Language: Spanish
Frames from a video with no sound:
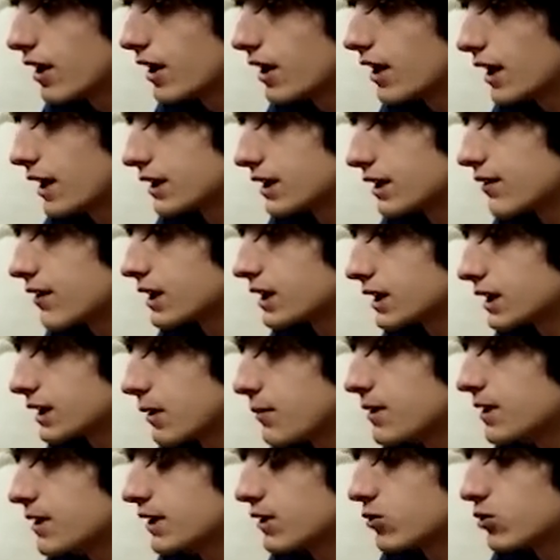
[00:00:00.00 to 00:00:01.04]
que estaba
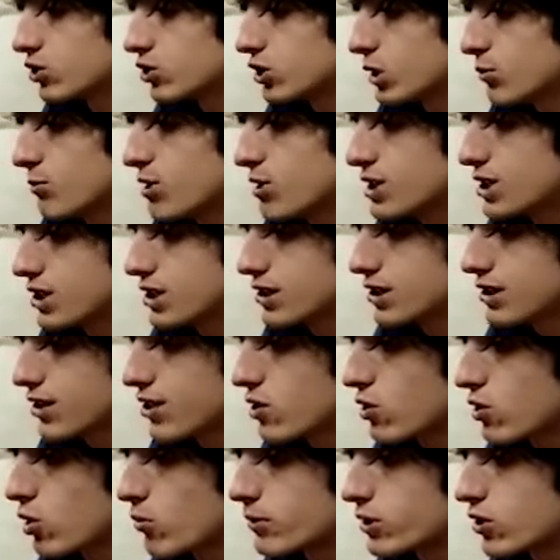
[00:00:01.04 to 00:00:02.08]
exactamente unos
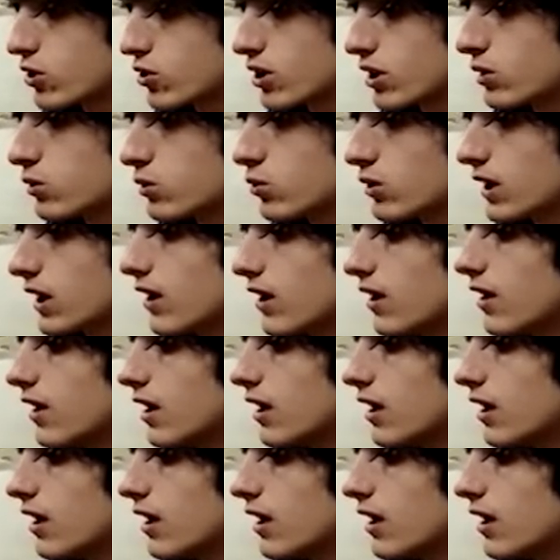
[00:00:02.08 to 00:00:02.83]
3.065 metros de altura.